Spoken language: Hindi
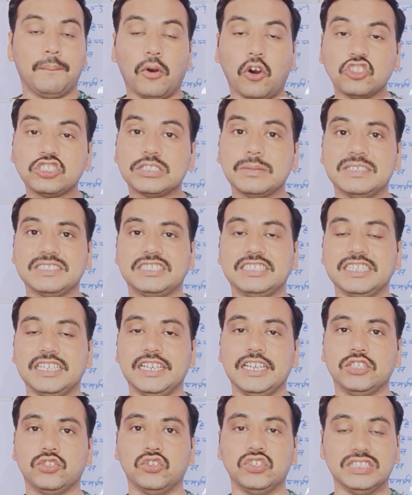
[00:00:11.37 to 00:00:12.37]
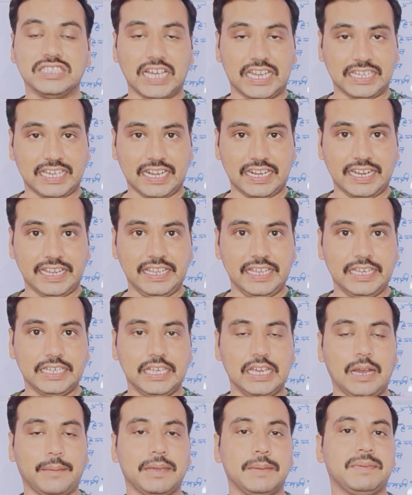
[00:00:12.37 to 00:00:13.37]
बहुत से बच्चे हैं जो इंतजार कर रहे हैं
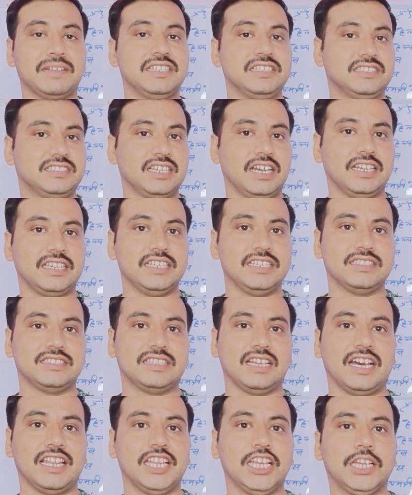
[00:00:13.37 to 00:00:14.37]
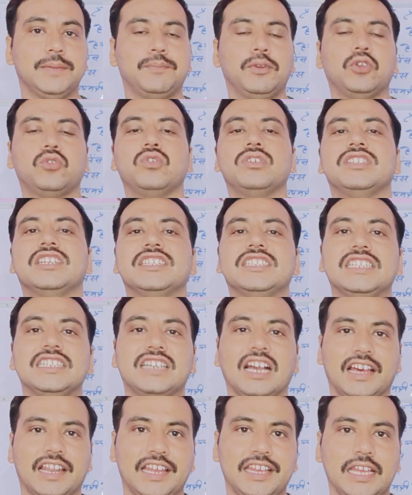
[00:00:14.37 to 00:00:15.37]
कि आपकी परीक्षा की तारीख बिल्कुल
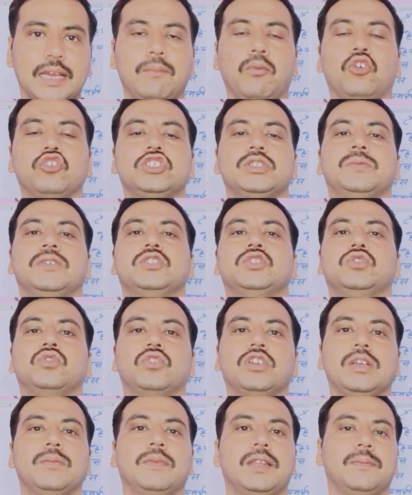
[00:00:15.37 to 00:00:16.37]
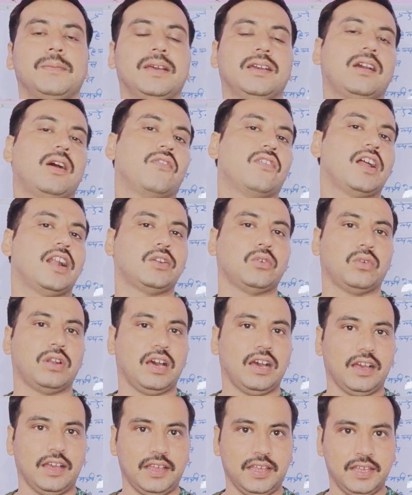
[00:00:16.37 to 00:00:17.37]
नजदीक आ रही है बहुत से बच्चों के मन में घबराहट हो
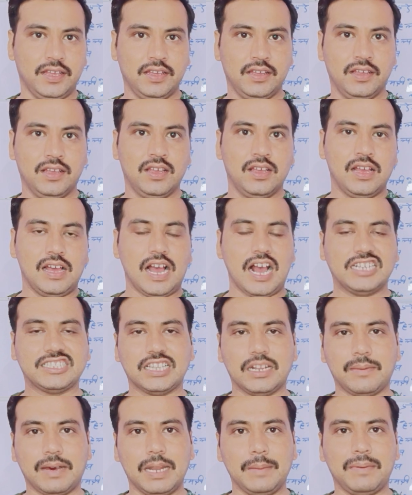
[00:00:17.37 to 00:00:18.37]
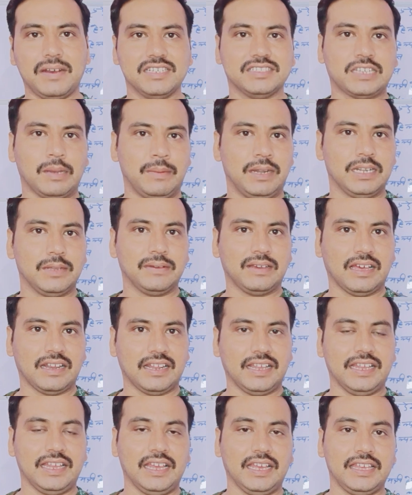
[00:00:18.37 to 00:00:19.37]
रहा है अक्सर हमारे पास कमेंट भी कर
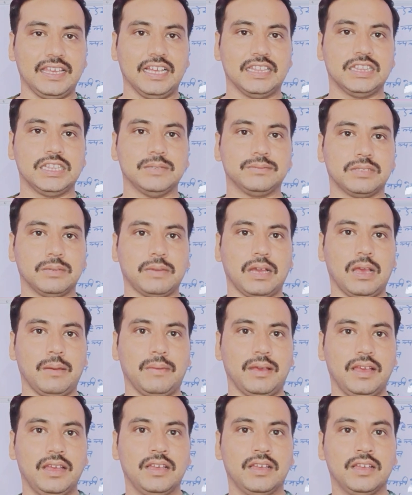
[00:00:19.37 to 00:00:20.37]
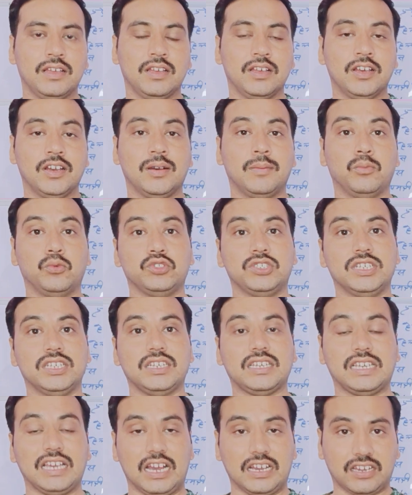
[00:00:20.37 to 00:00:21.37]
रहे हैं कि अंतिम समय में
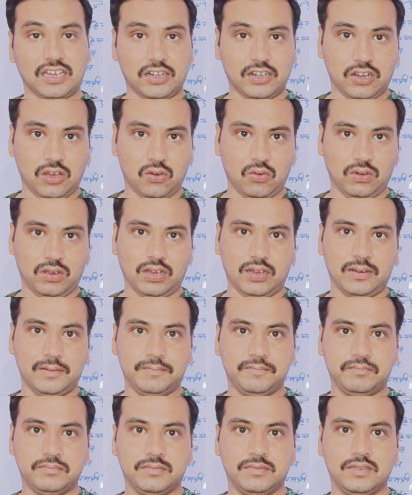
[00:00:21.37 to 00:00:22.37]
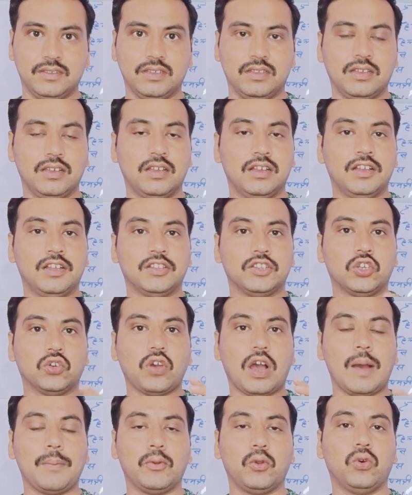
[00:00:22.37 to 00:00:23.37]
मुझे क्या करना होगा तो
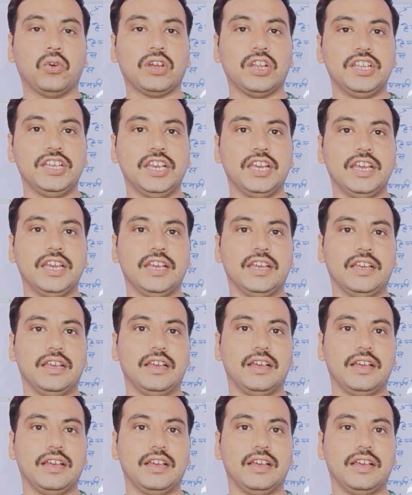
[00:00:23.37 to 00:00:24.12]
आप लोगों के लिए